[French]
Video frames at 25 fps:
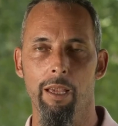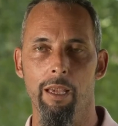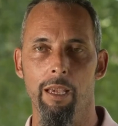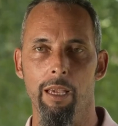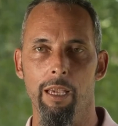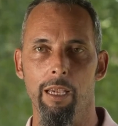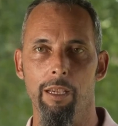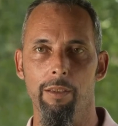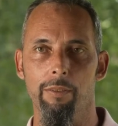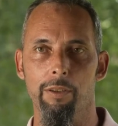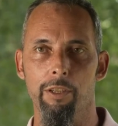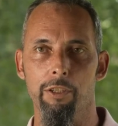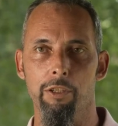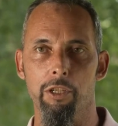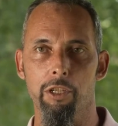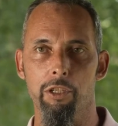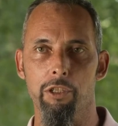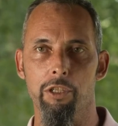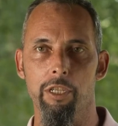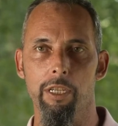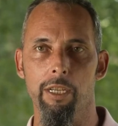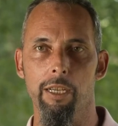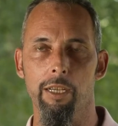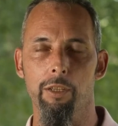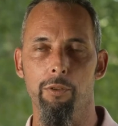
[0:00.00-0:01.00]
et il va
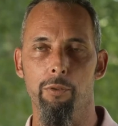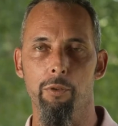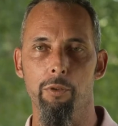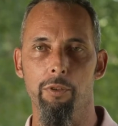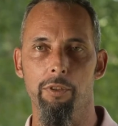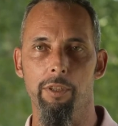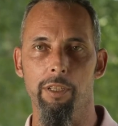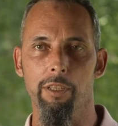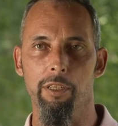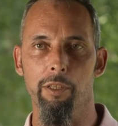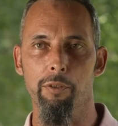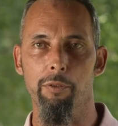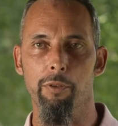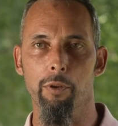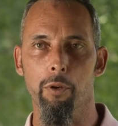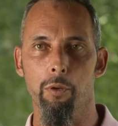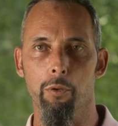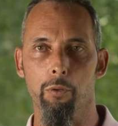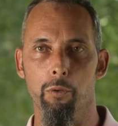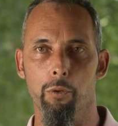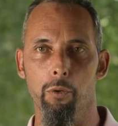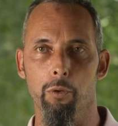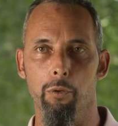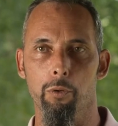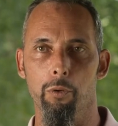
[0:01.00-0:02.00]
chercher à associer différentes
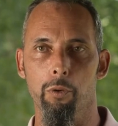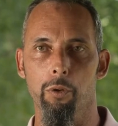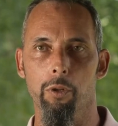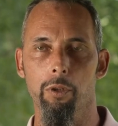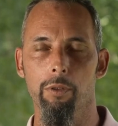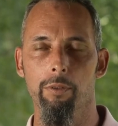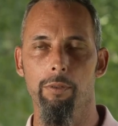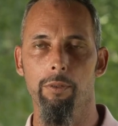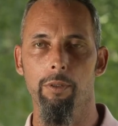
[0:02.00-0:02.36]
cultures.